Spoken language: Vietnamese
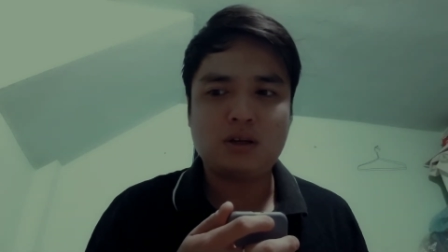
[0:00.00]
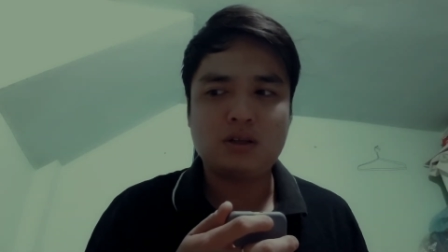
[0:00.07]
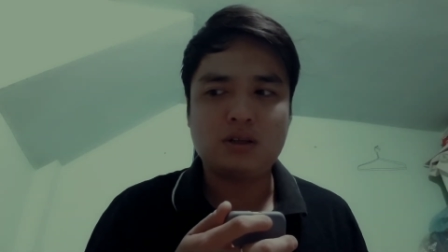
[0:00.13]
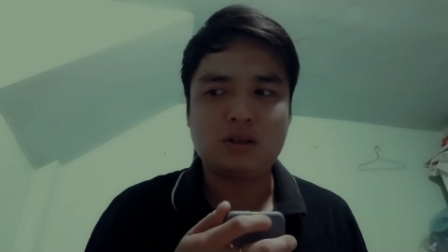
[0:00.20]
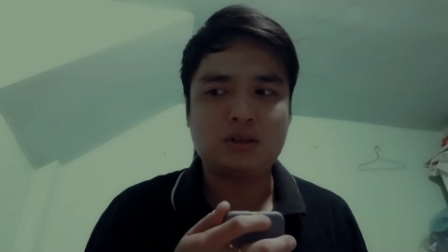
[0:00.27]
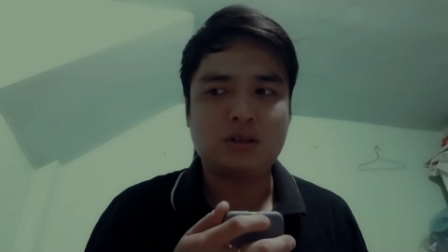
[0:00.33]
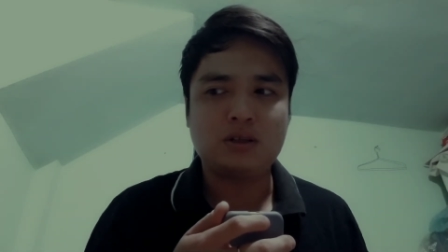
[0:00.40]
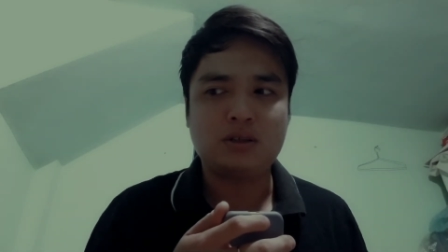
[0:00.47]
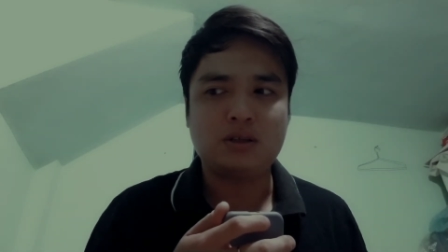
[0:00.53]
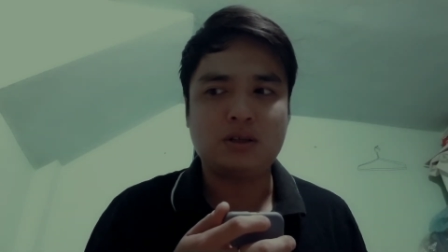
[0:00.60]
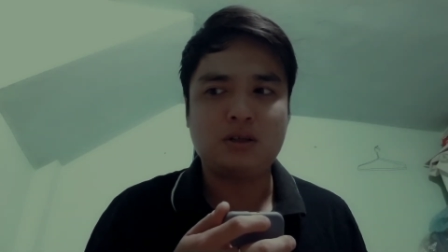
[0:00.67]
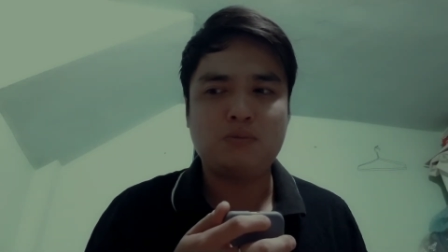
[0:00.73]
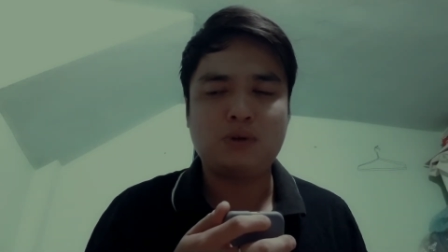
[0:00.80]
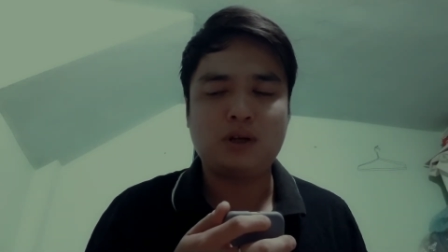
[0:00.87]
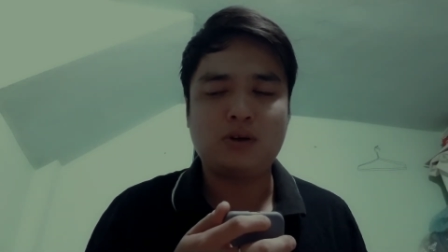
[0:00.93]
thực sự
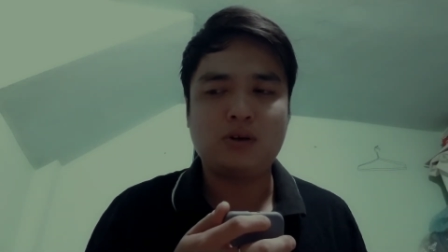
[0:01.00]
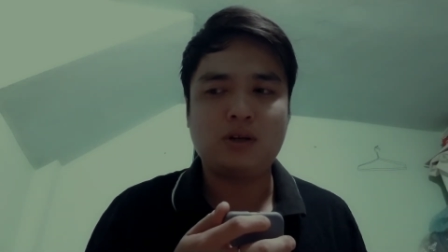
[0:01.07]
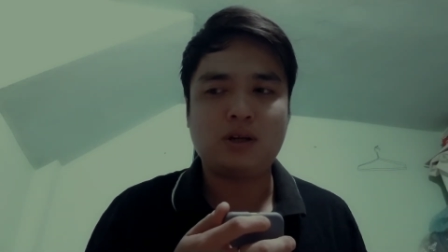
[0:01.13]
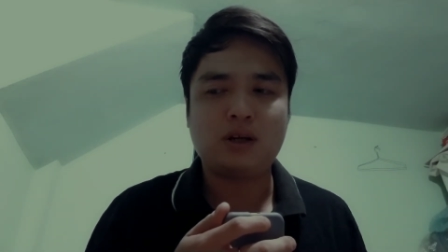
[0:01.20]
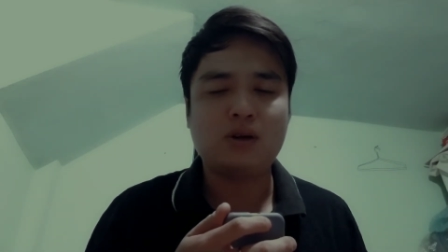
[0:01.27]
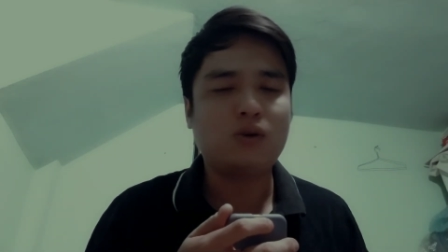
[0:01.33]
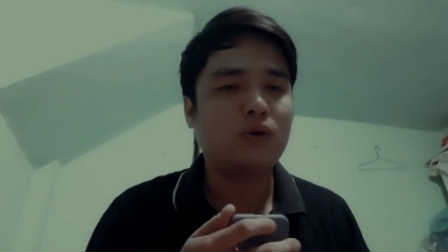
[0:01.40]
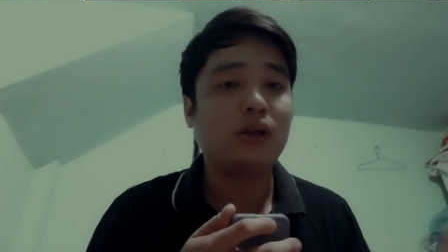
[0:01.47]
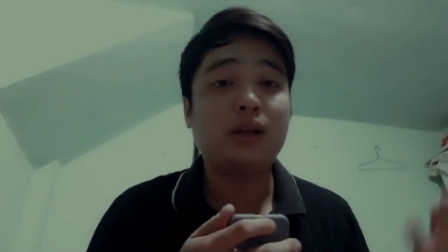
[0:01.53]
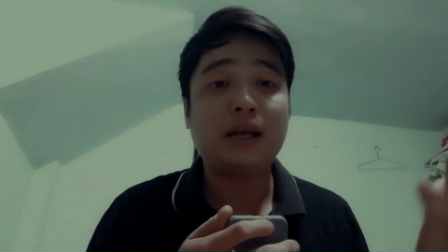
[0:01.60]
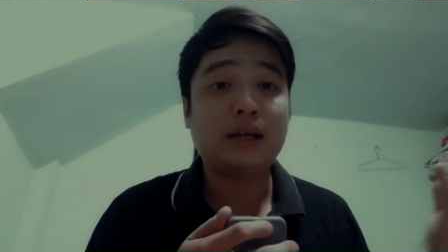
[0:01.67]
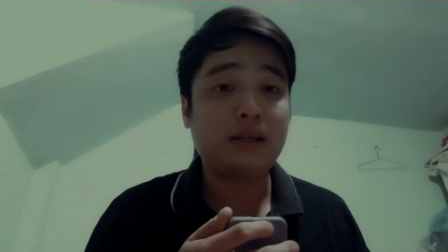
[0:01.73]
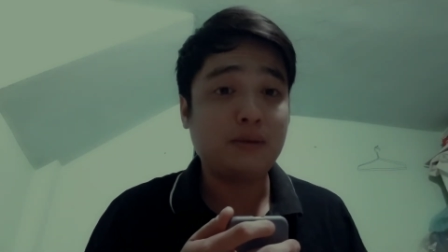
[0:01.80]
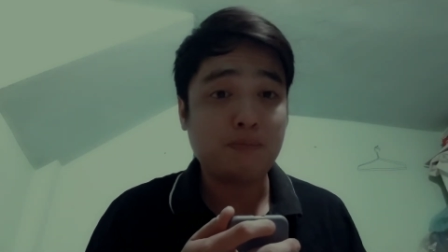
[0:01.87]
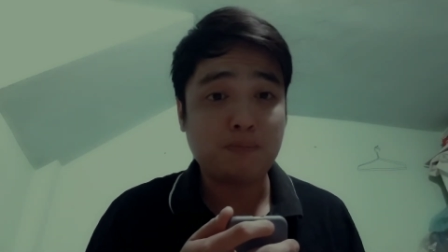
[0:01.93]
sự mà nói là cái cô này
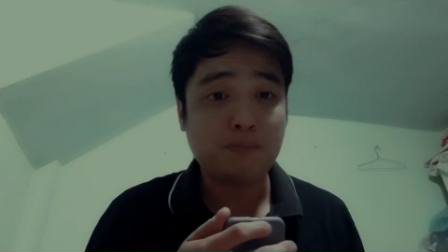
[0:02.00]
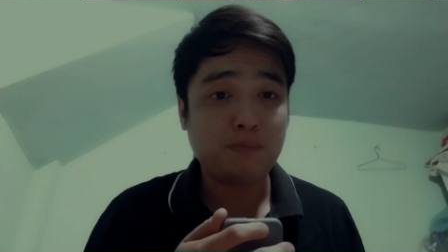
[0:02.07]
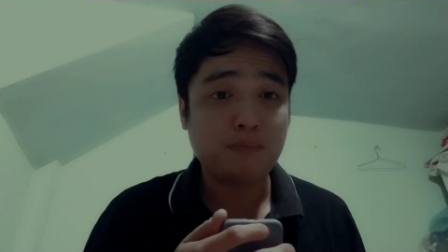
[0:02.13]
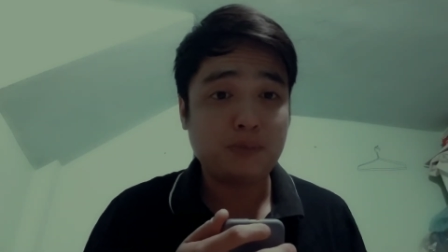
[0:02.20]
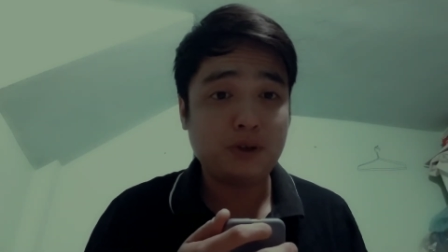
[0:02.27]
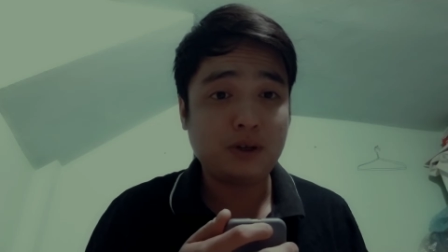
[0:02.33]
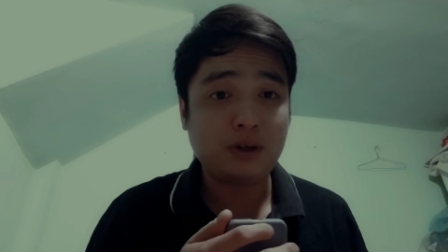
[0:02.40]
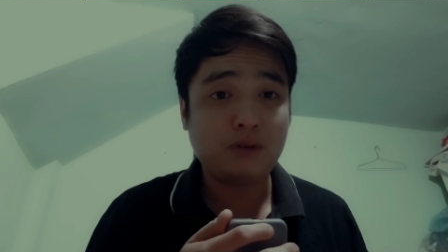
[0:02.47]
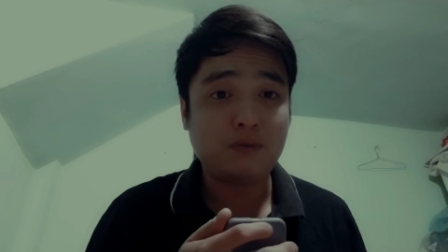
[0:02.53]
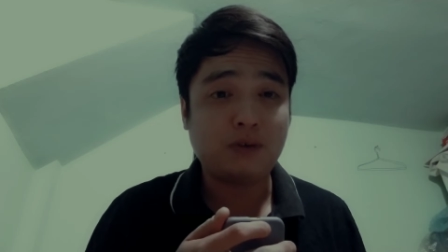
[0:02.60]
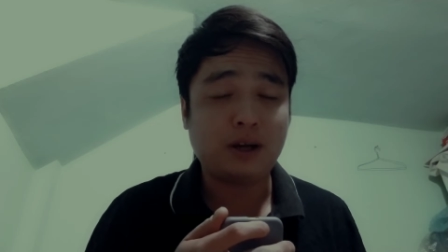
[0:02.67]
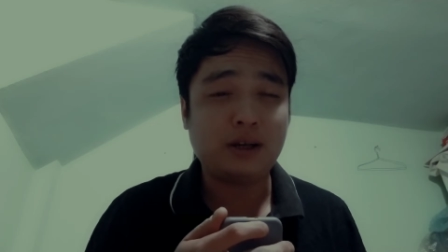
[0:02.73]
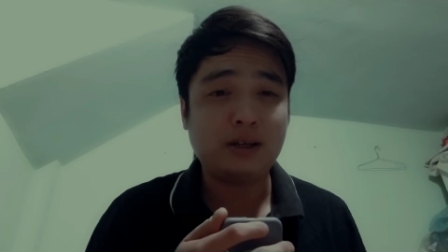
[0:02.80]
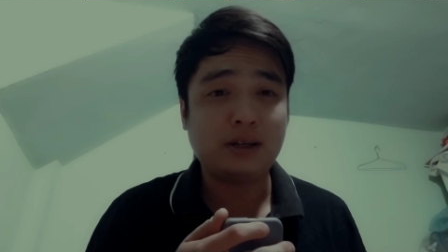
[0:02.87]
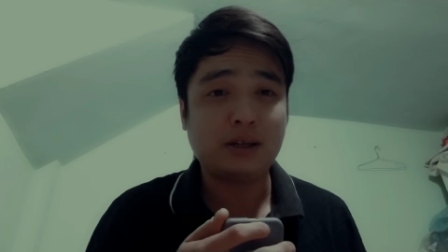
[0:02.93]
đang giúp chứ không
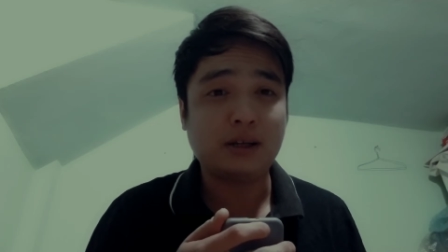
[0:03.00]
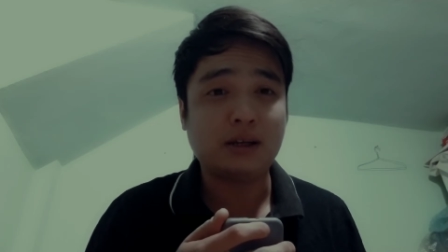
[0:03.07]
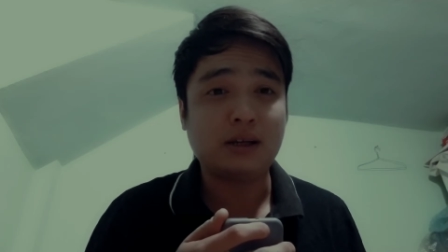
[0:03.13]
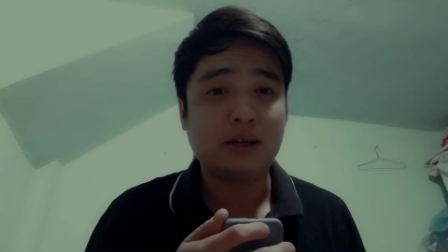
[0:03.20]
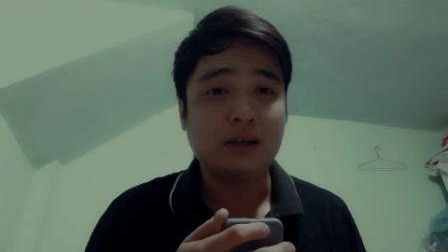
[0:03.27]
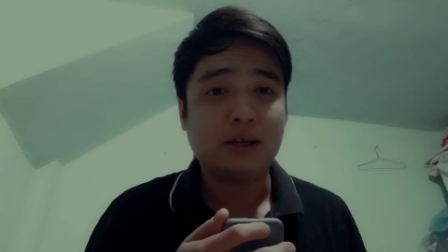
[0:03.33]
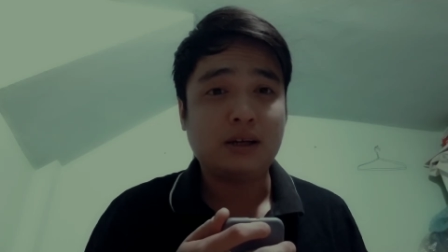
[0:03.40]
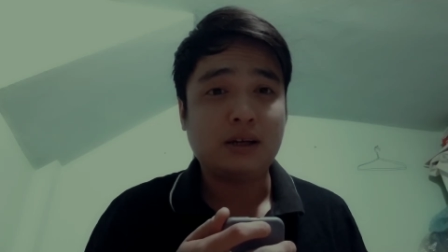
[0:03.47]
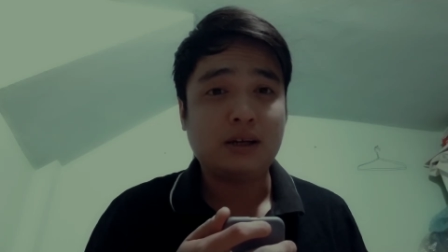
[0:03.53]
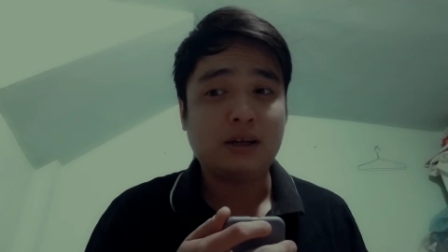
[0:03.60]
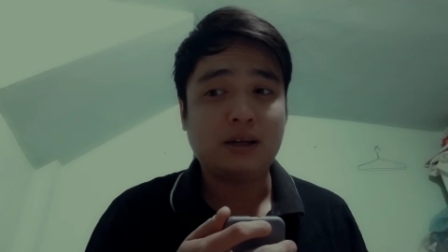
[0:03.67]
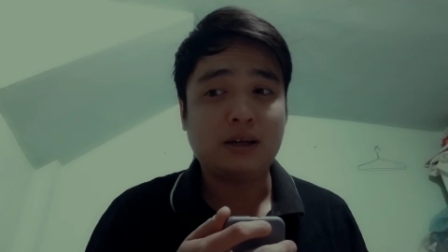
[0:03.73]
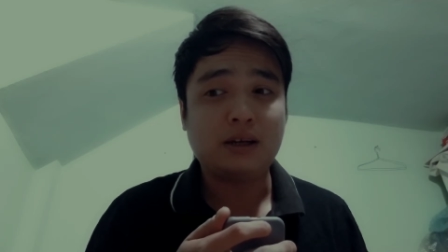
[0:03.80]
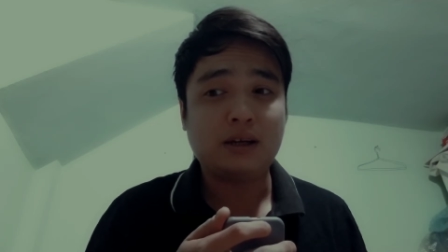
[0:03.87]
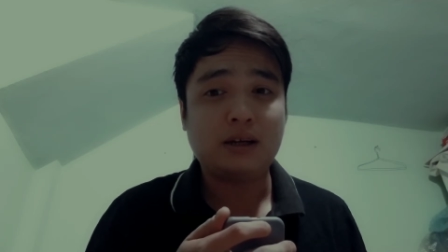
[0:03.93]
phải là
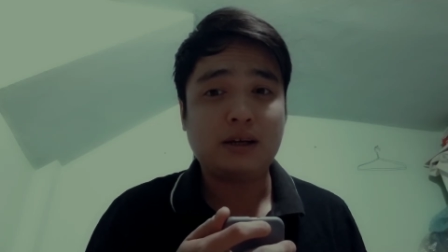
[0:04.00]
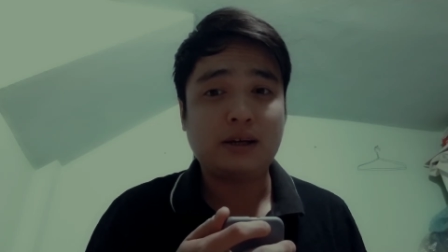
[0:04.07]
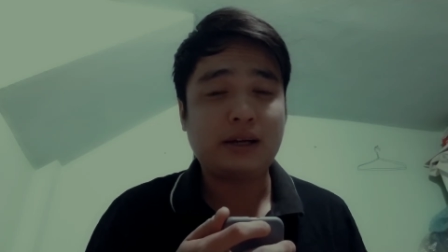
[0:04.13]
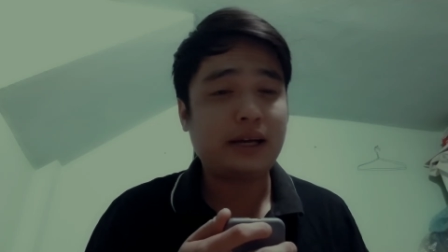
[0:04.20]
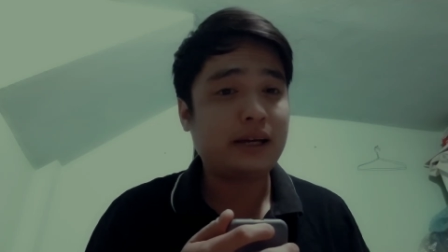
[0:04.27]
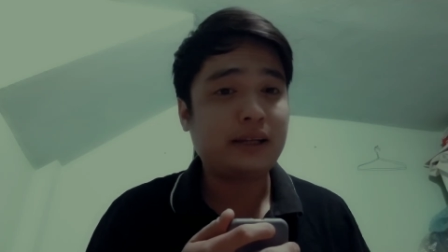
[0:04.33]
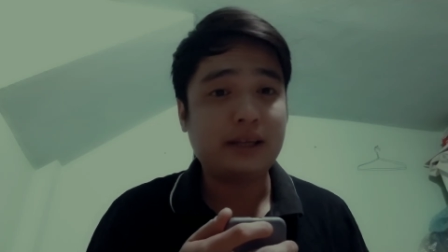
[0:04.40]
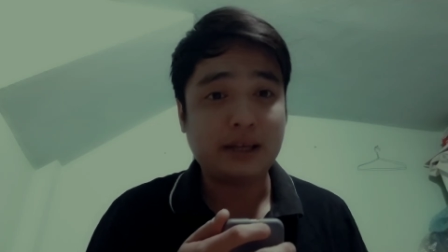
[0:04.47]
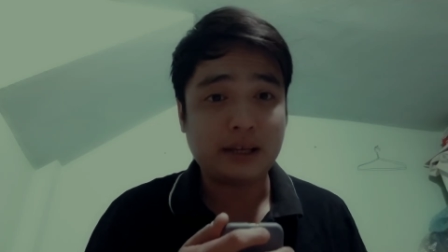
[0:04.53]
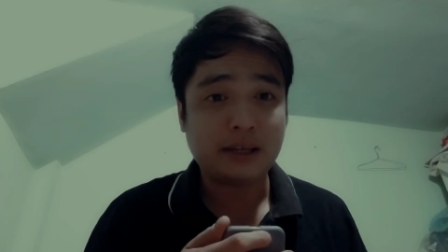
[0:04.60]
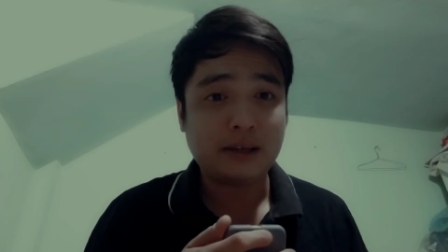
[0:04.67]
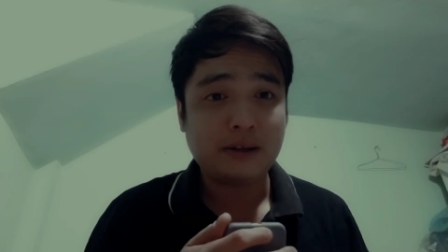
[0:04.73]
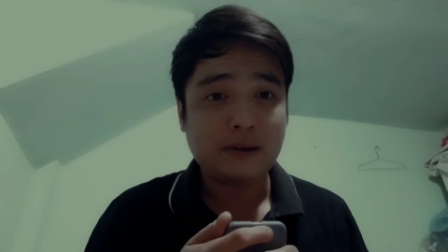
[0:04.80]
à, ghét gì